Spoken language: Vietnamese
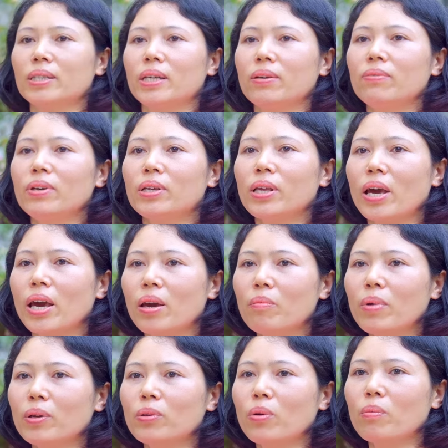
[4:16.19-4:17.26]
Chính vì thế
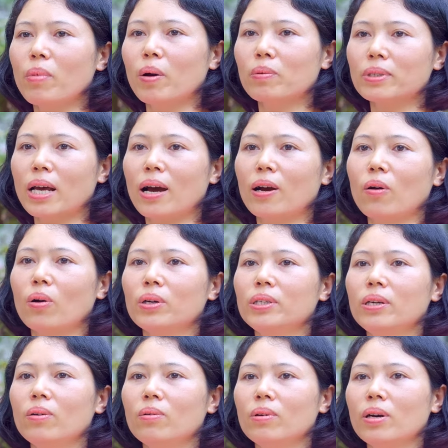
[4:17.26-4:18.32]
mà tôi mong rằng có
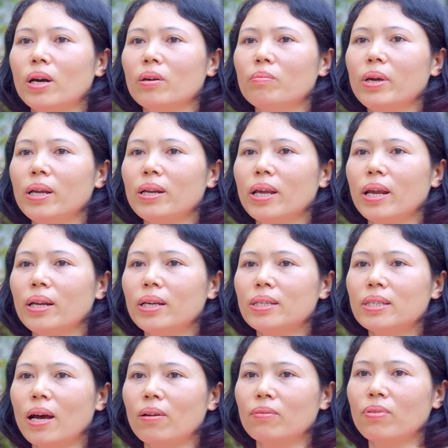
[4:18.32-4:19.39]
nhiều người biết đến cái
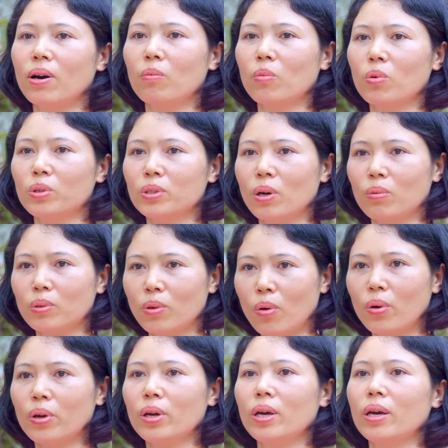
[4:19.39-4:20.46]
sản phẩm của chồng
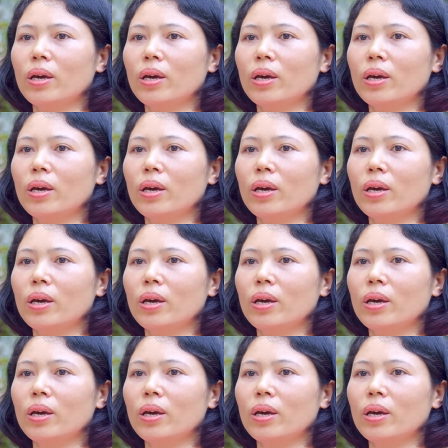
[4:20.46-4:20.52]
tôi